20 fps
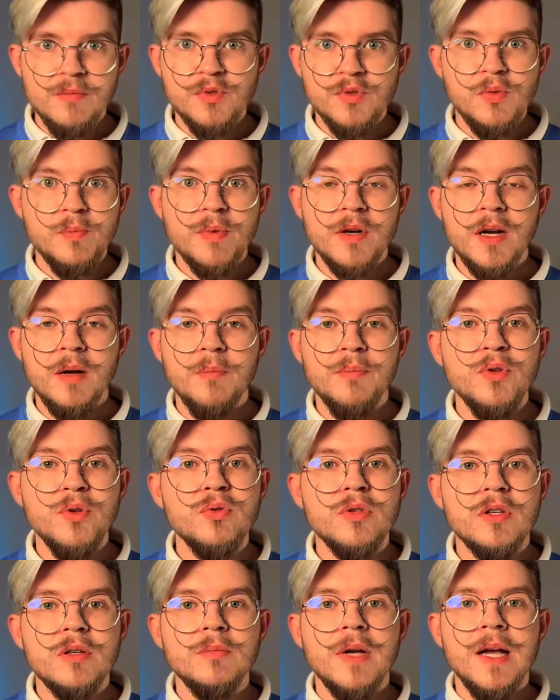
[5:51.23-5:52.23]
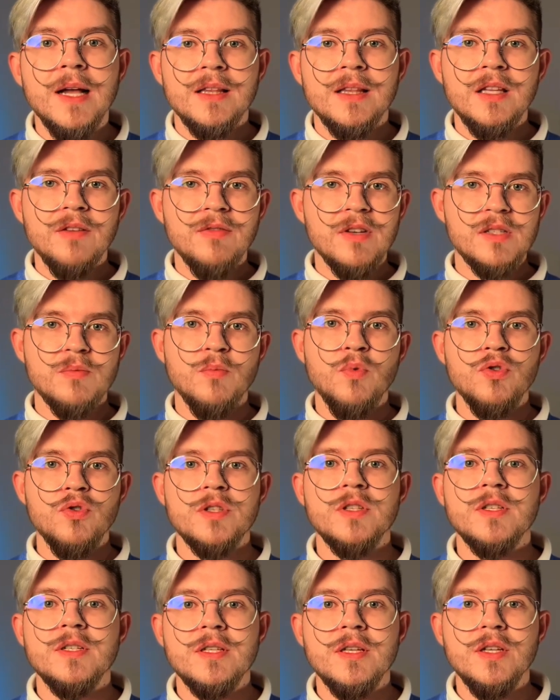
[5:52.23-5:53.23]
этим суперкомпьютером до
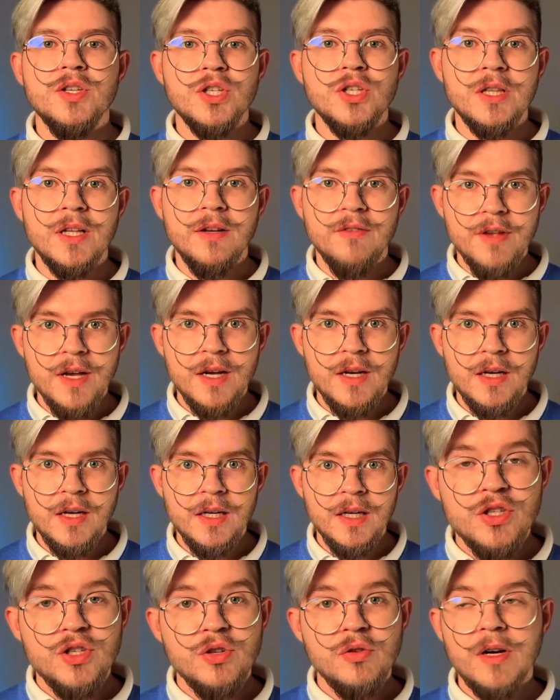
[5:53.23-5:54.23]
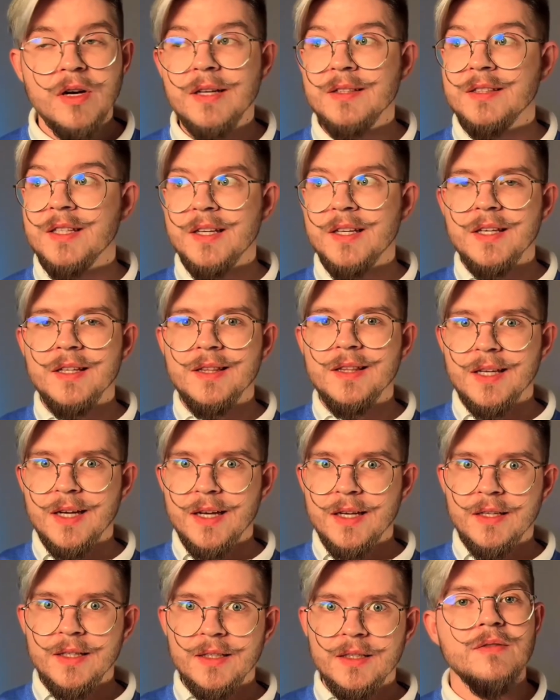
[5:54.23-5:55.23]
возможностей человека, еще как до
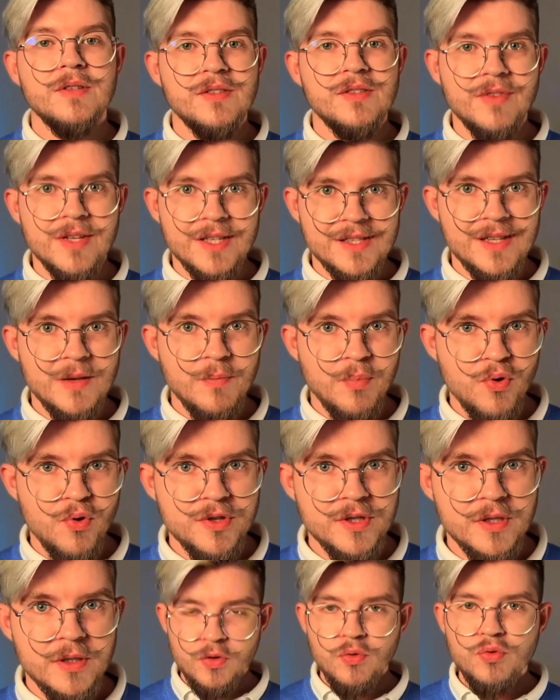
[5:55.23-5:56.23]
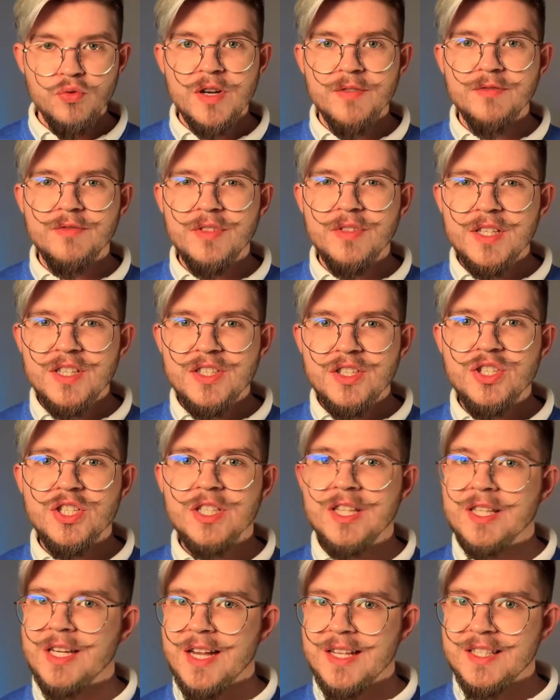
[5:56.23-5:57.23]
Китая, в известной позе. Но уже в
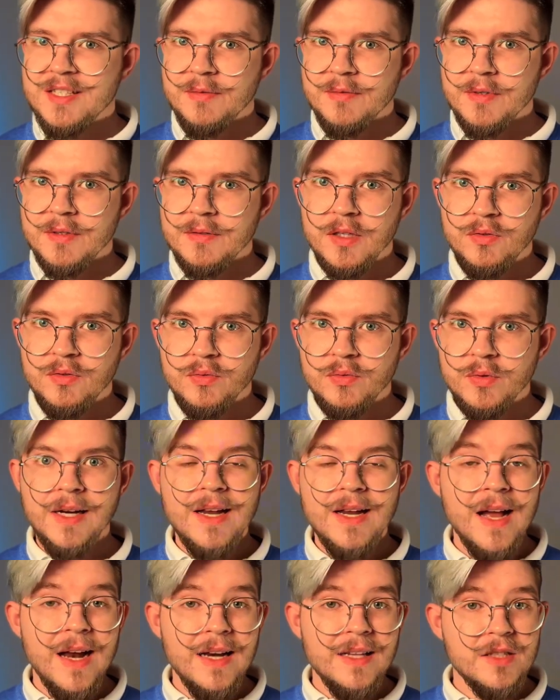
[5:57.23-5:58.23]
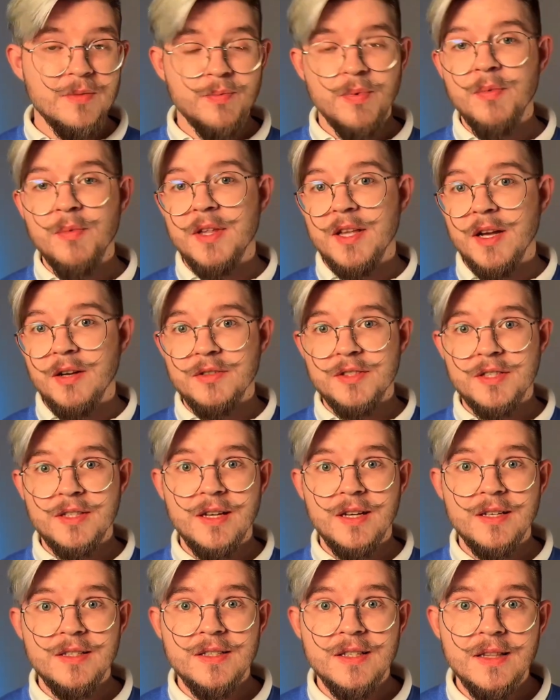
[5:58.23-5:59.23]
2003 году реальность поменялась
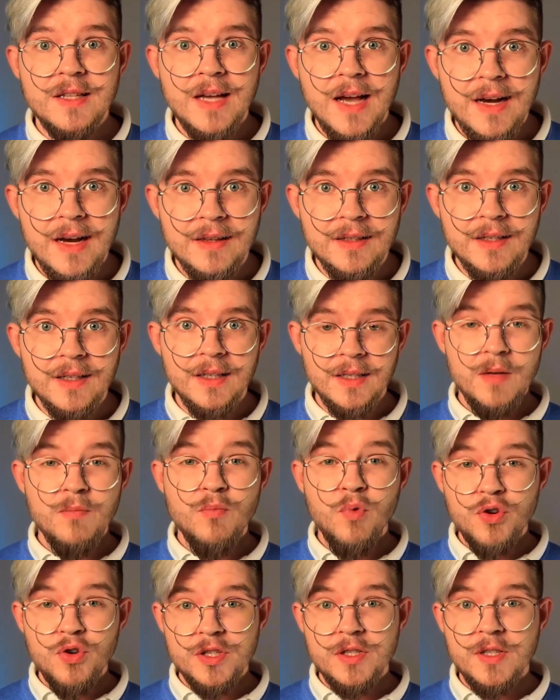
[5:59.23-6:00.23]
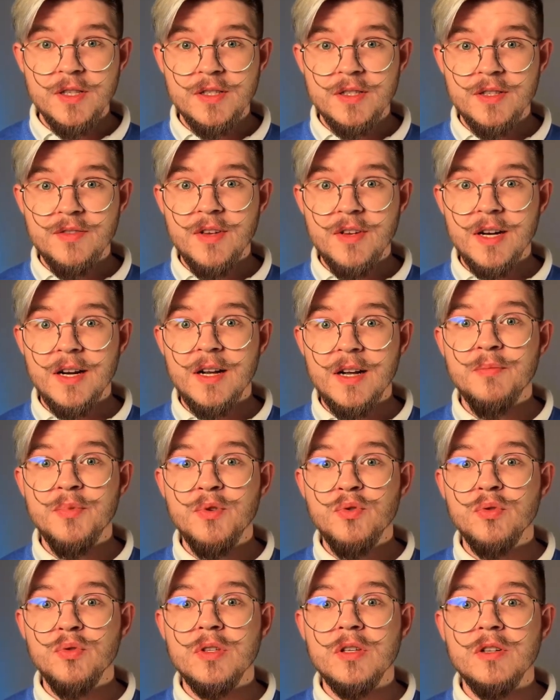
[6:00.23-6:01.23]
кардинально, и мощность
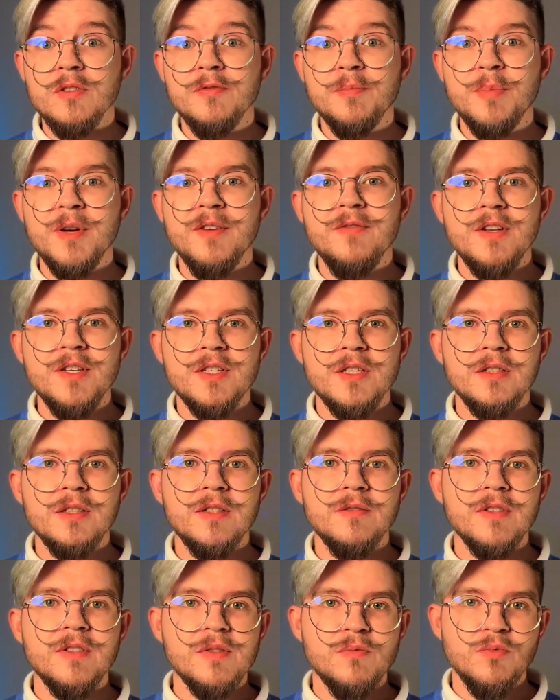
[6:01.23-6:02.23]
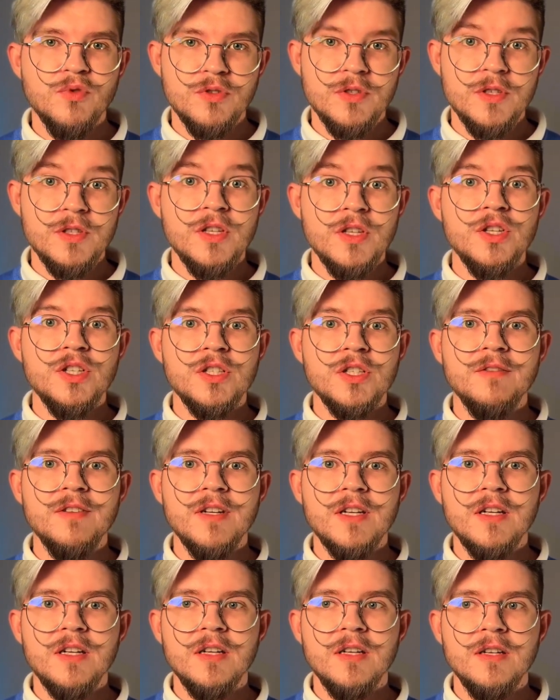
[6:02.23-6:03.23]
сверхкомпьютеров превысила возможности
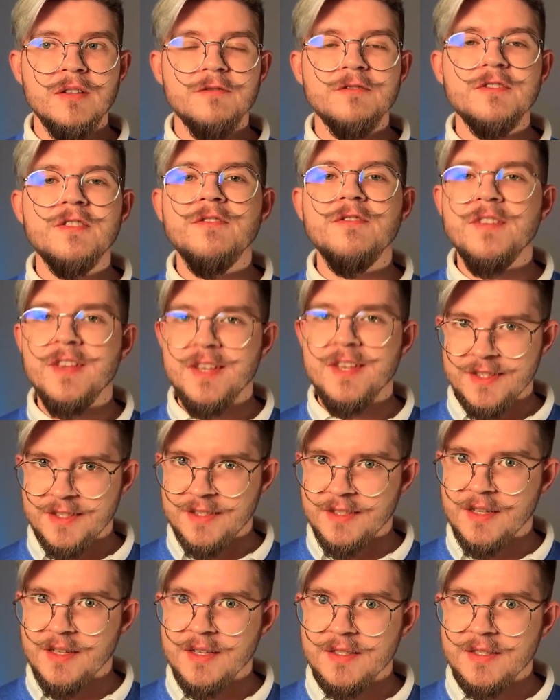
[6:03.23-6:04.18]
человека нагрузка в 200